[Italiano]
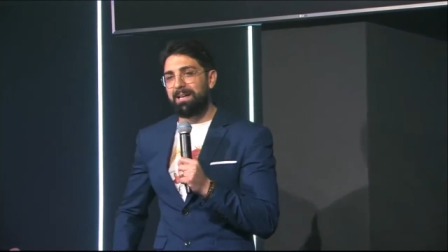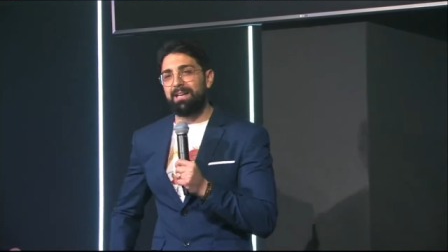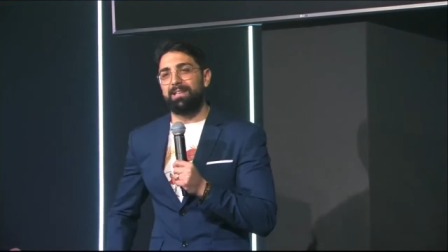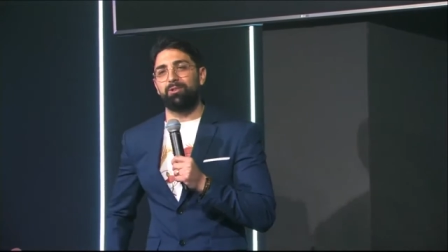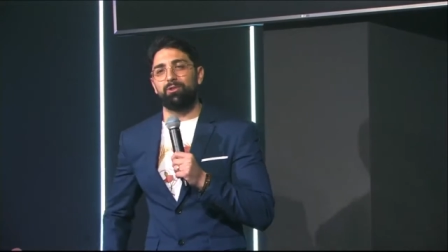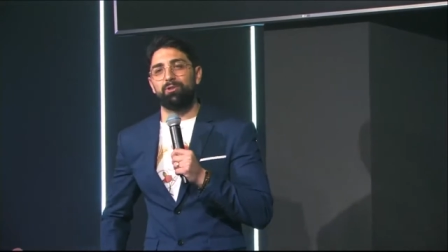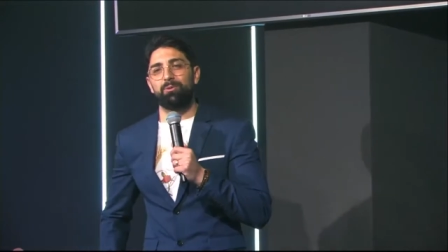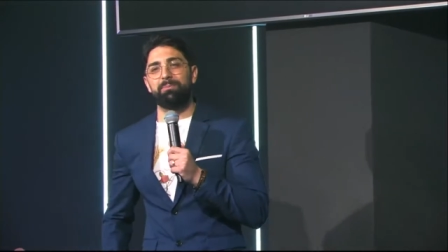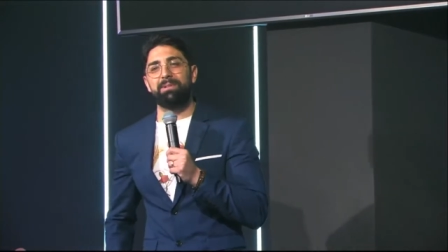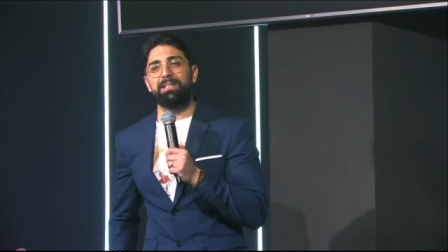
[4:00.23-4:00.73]

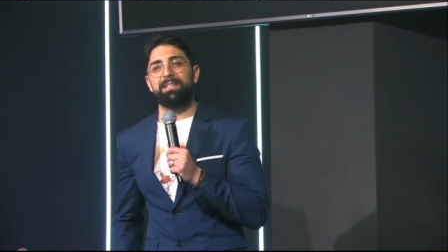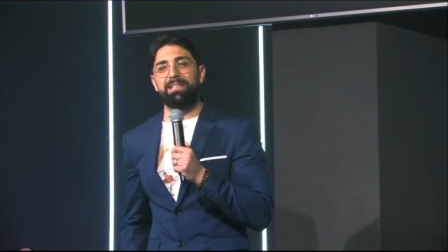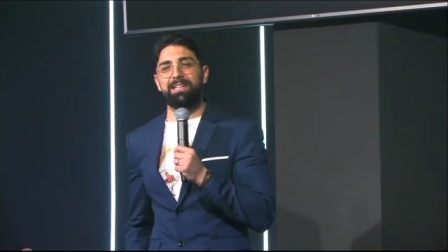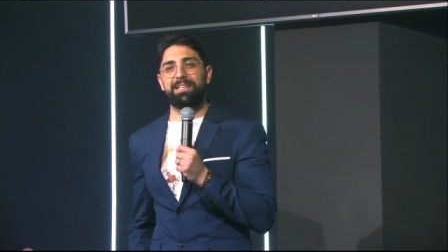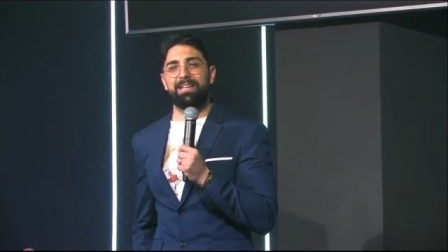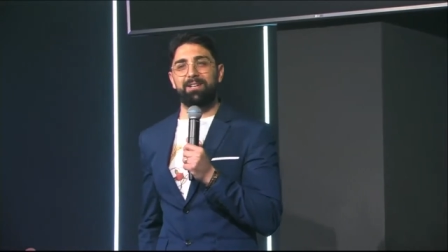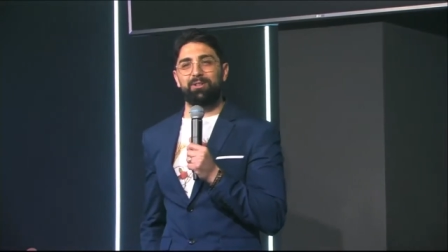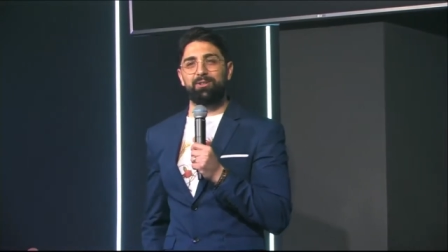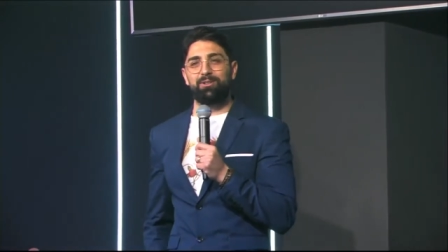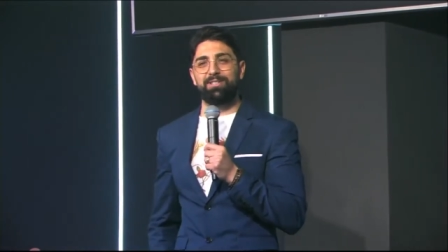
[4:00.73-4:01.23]
domenica
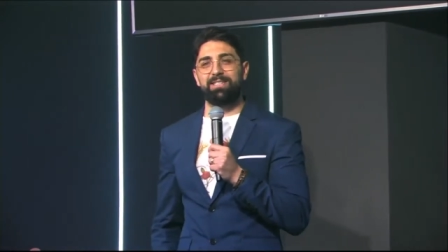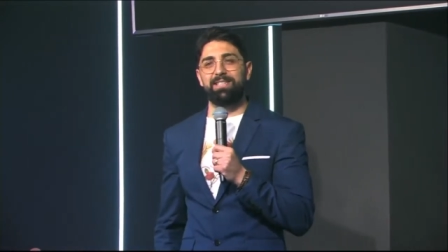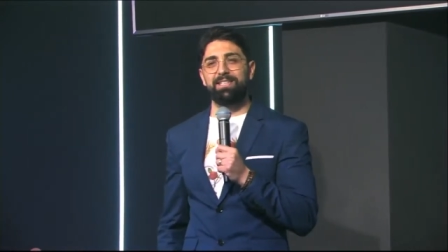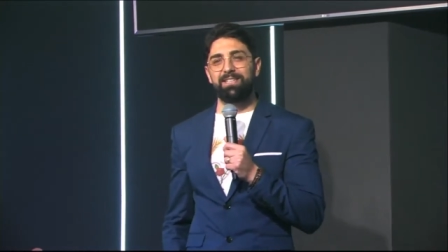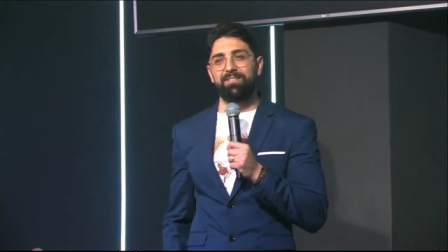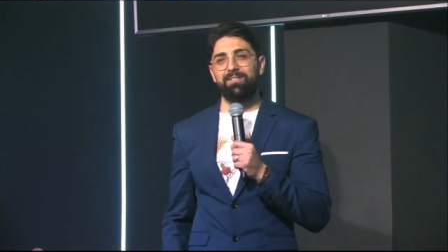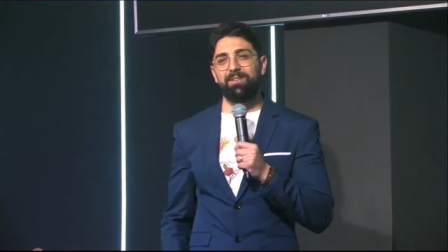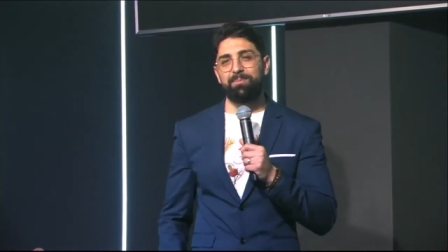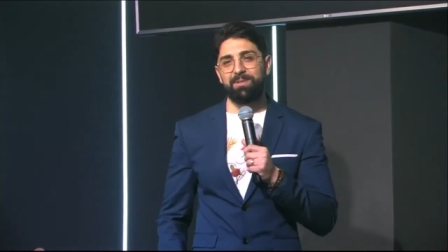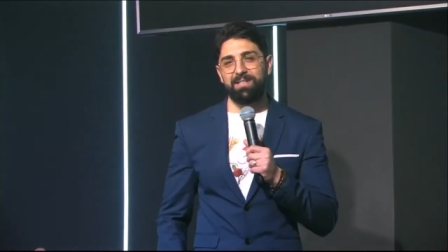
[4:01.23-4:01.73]
cosa
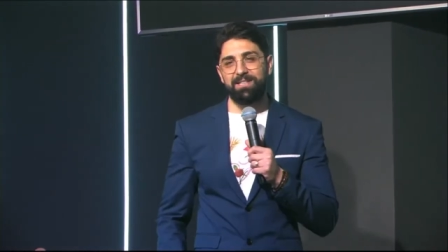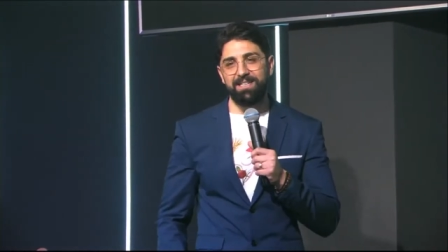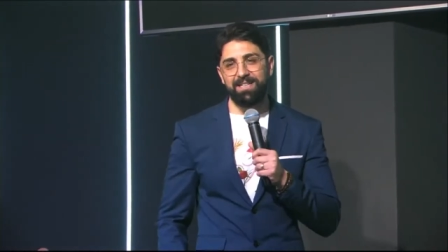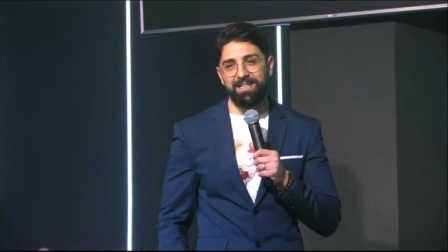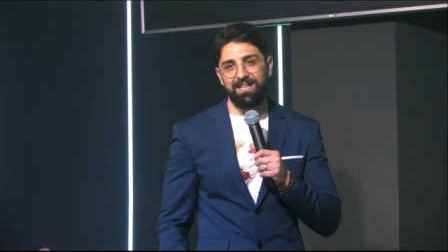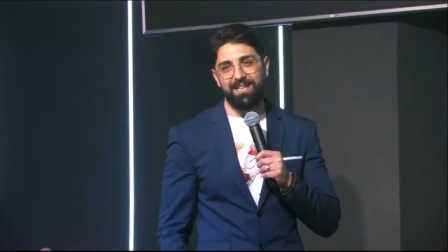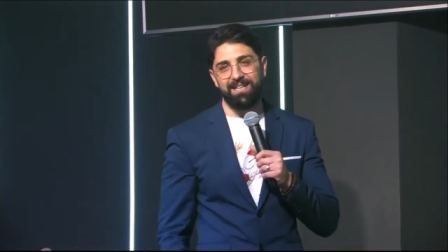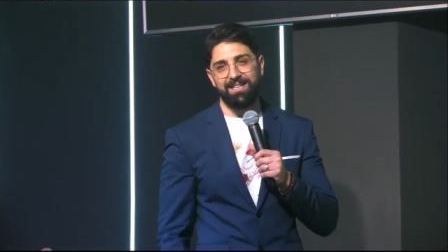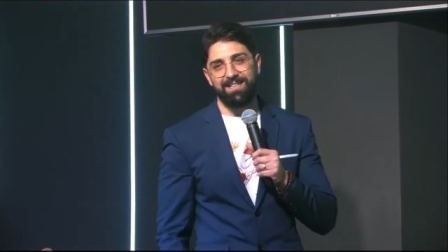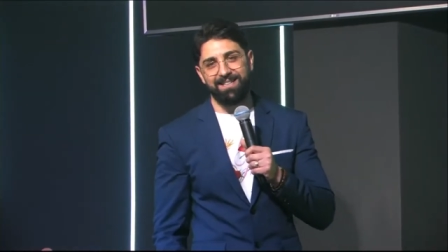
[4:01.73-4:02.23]
deve
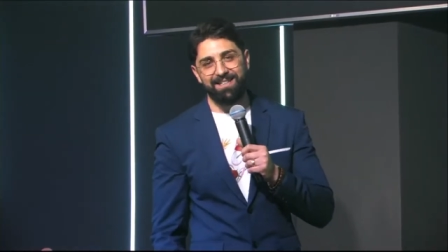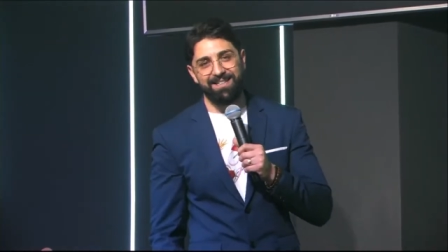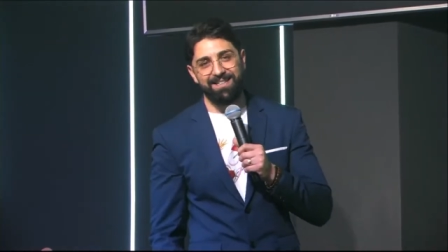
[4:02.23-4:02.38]
predicare?